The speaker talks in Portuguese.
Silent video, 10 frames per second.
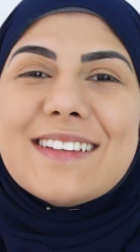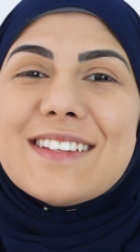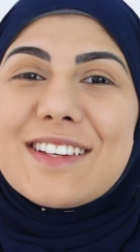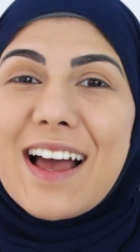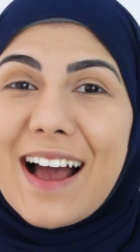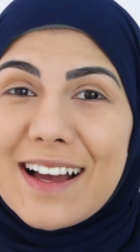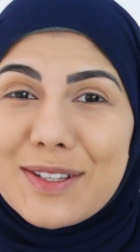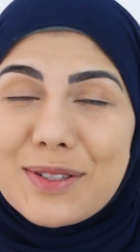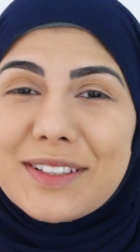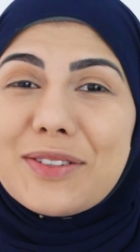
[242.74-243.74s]
já
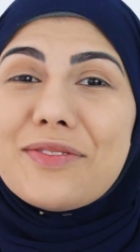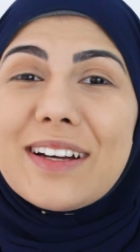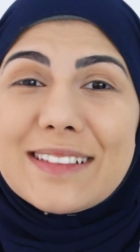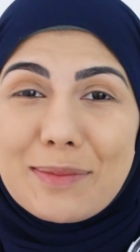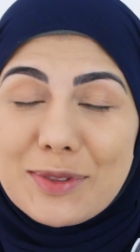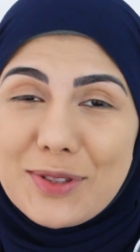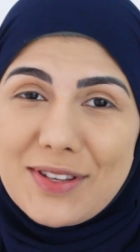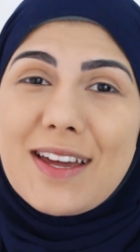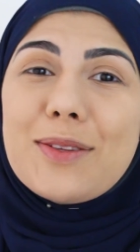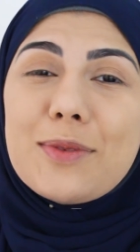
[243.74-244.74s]
acho que não vai dar muito
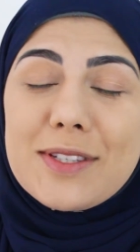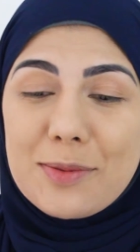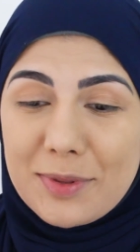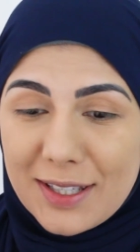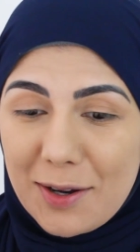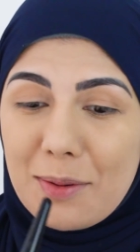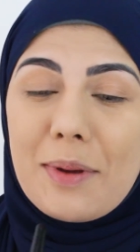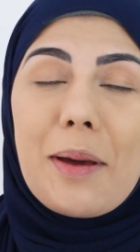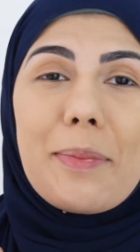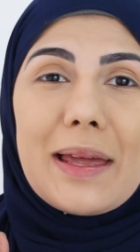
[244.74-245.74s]
certo isso, porque como
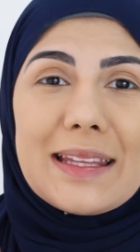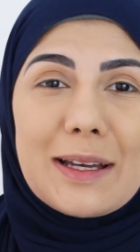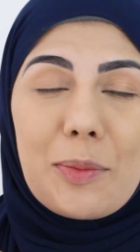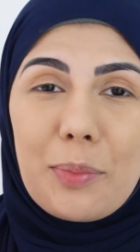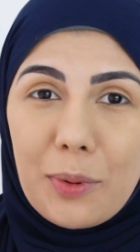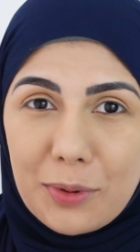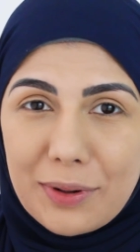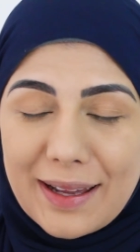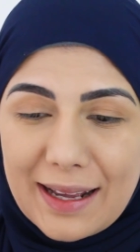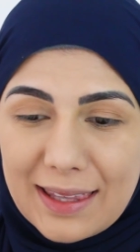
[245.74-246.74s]
a minha pele tá um
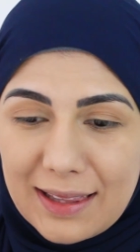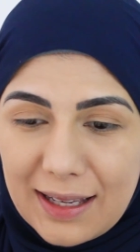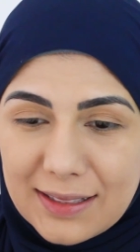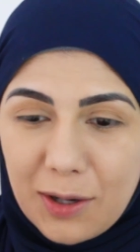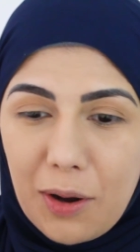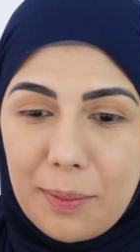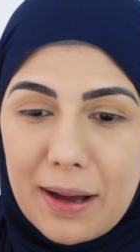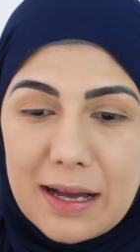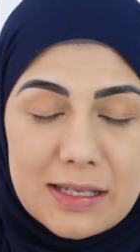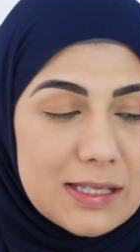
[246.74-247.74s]
pouco craquelada com a
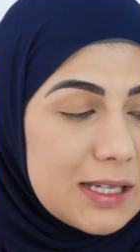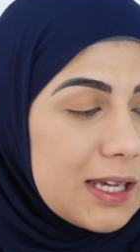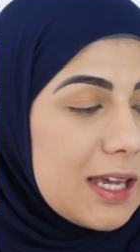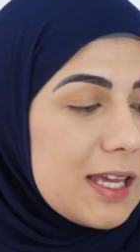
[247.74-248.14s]
base,